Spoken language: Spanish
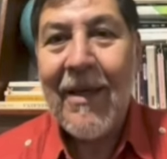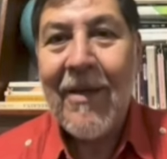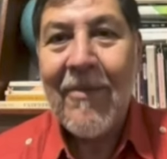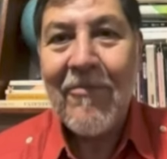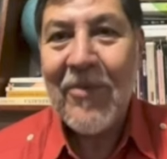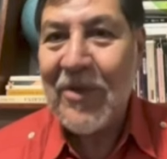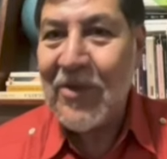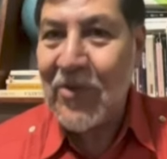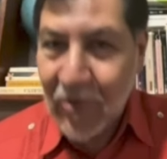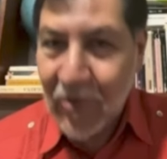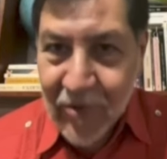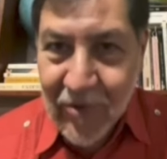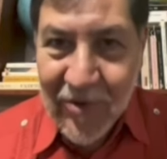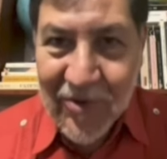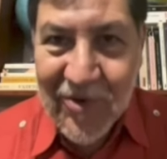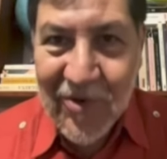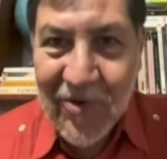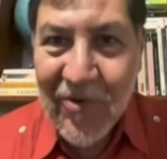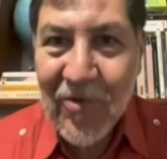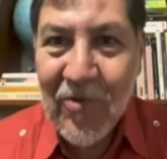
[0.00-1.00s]
pues
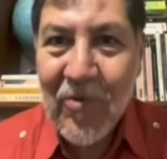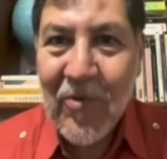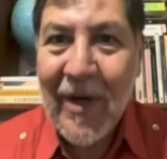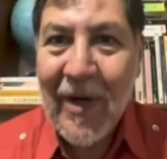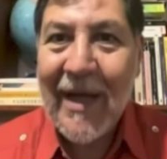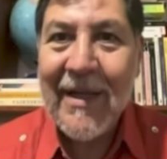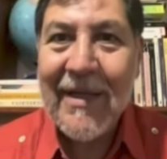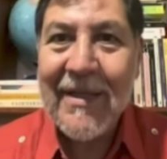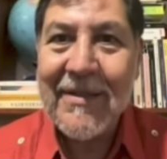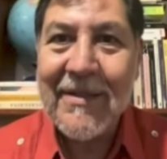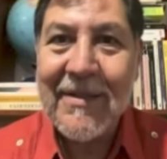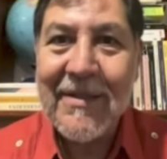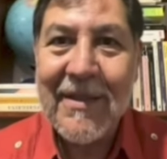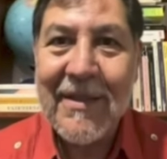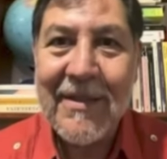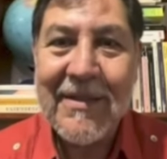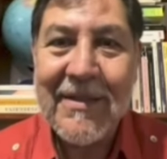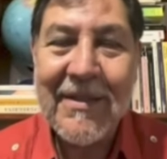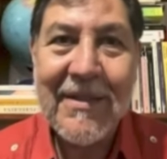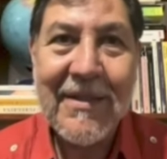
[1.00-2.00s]
conozco lugares
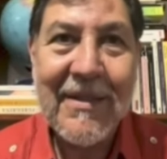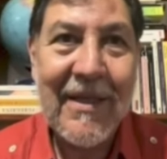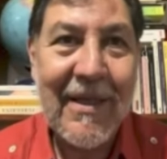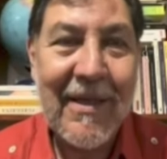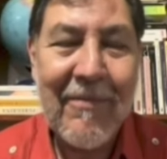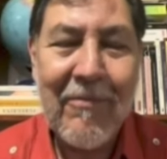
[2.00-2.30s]
este,